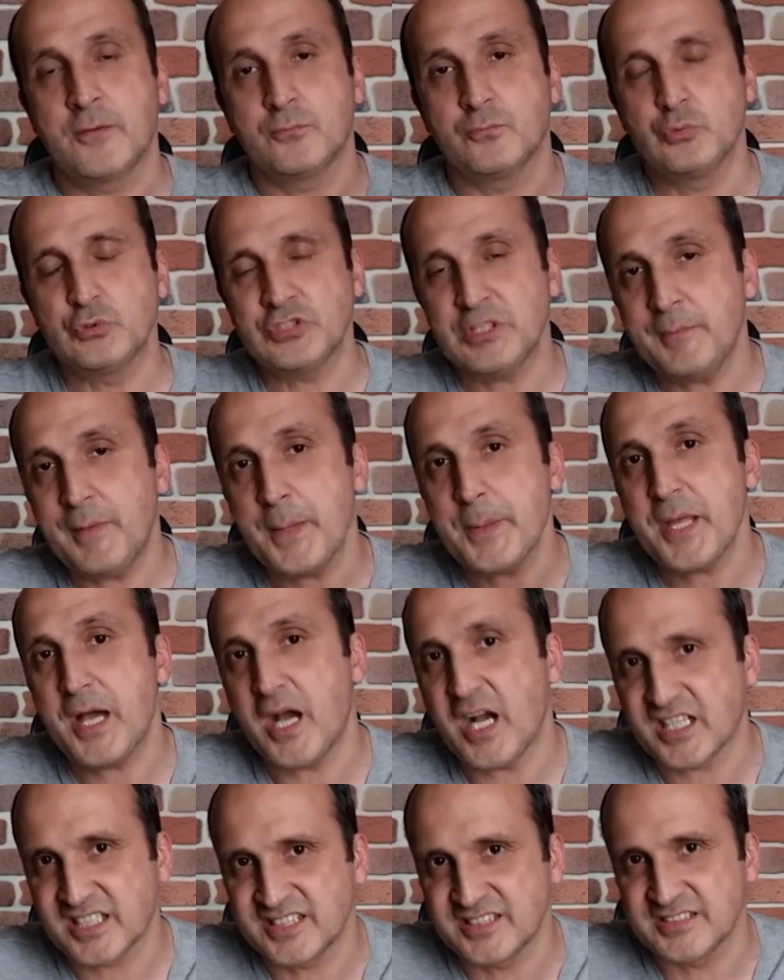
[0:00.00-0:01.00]
Bu zaman da
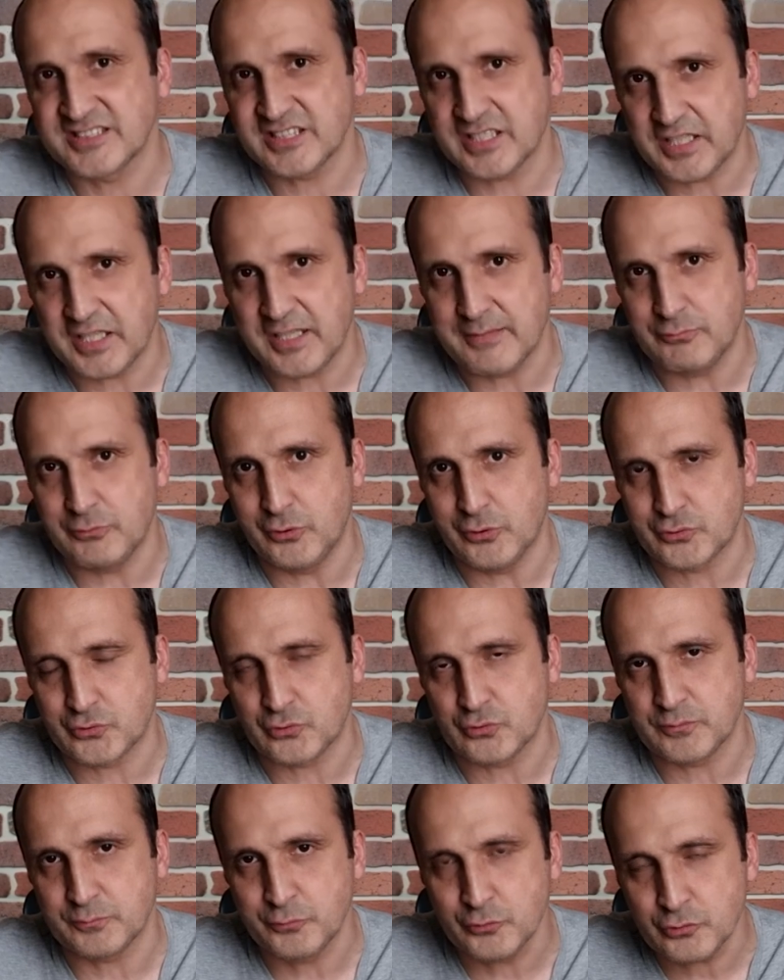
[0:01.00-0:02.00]
hakkınızı
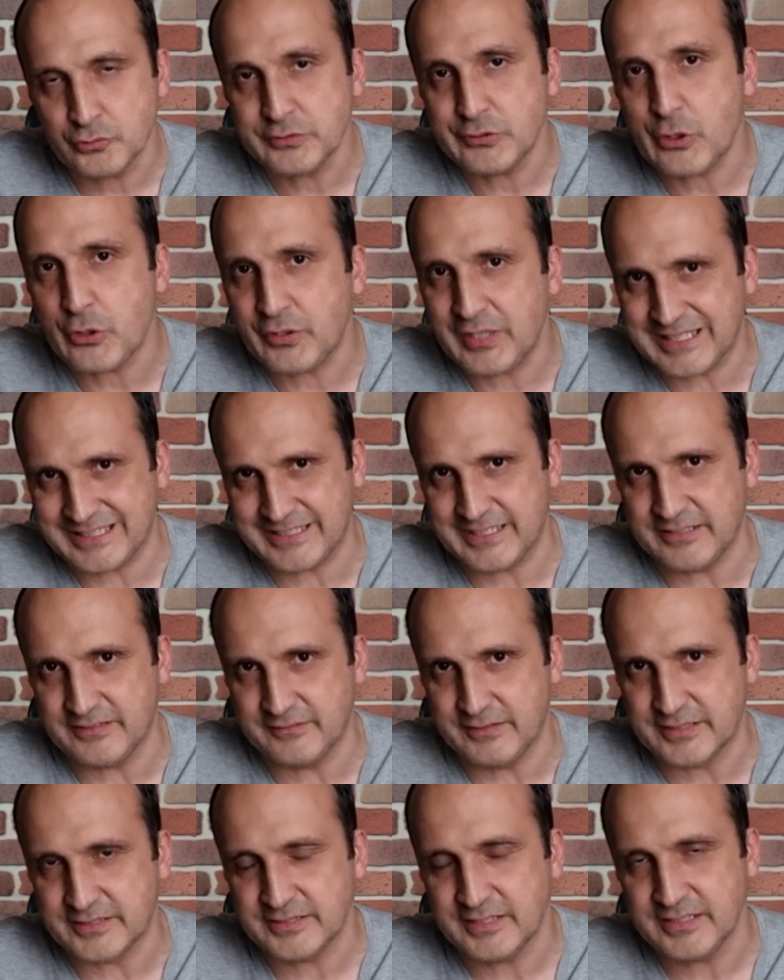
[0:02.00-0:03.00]
arayabiliyorsunuz. Bunun da örnekleri
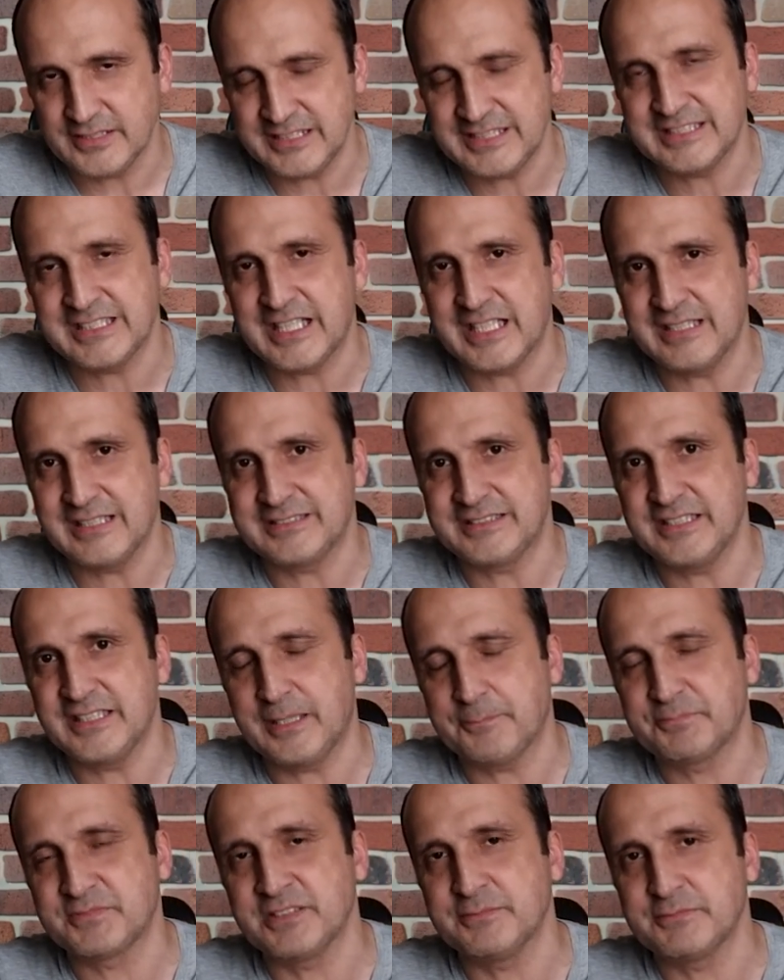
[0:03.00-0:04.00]
var. İnternette
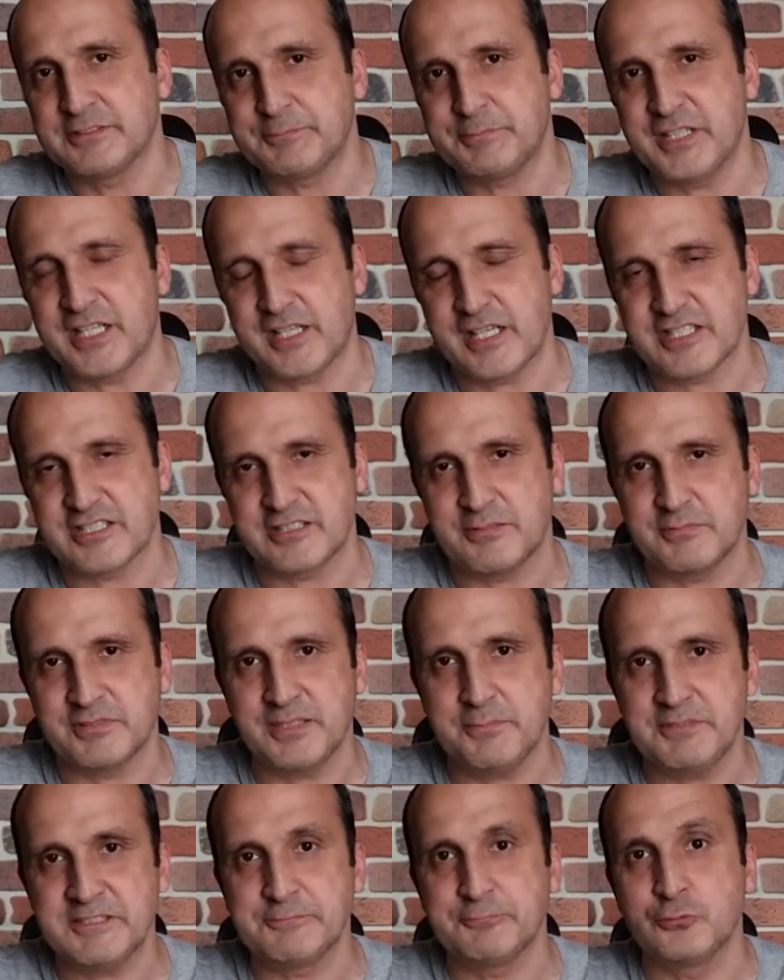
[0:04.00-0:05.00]
yaptığımız bir
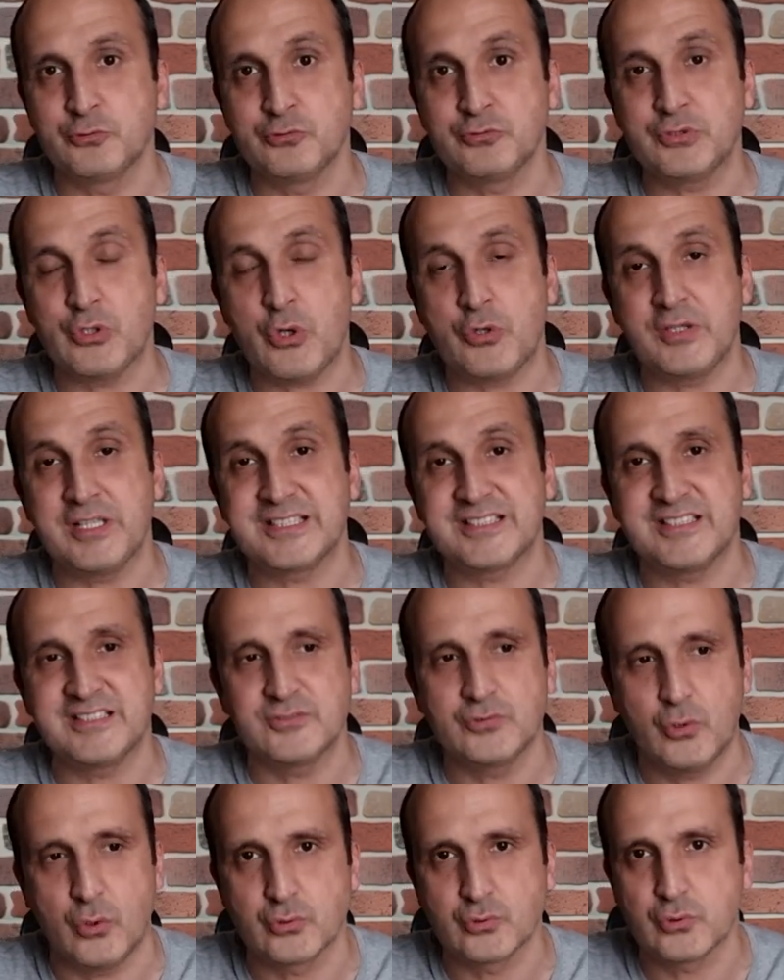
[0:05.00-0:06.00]
araştırmada biz bunun da
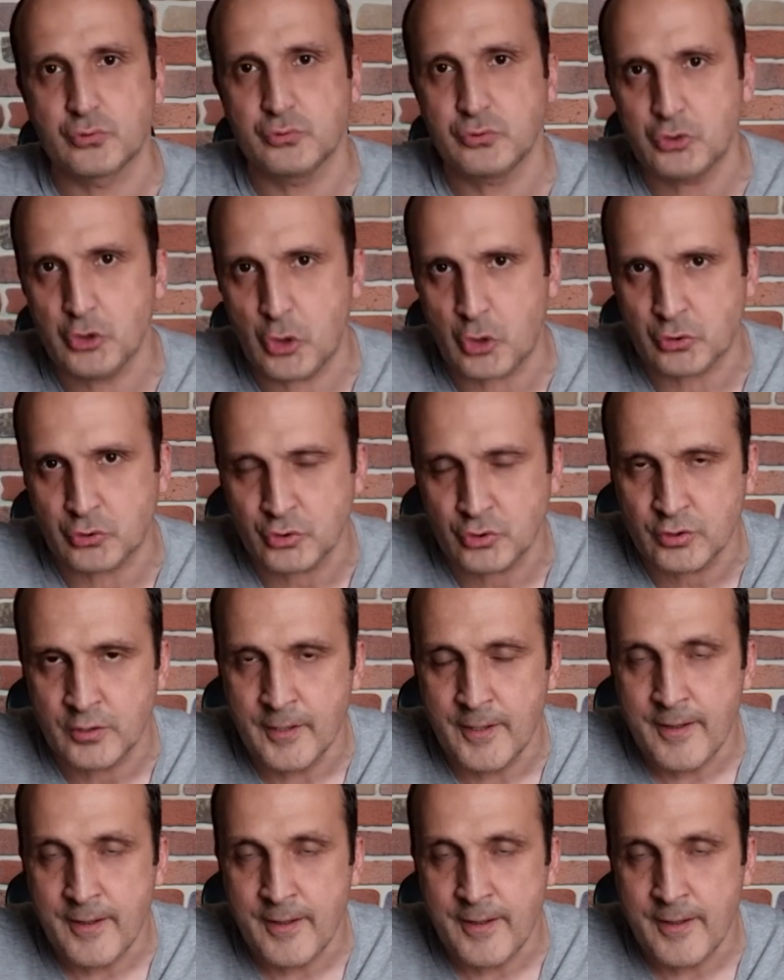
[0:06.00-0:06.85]
örneklerinin olduğunu gördük.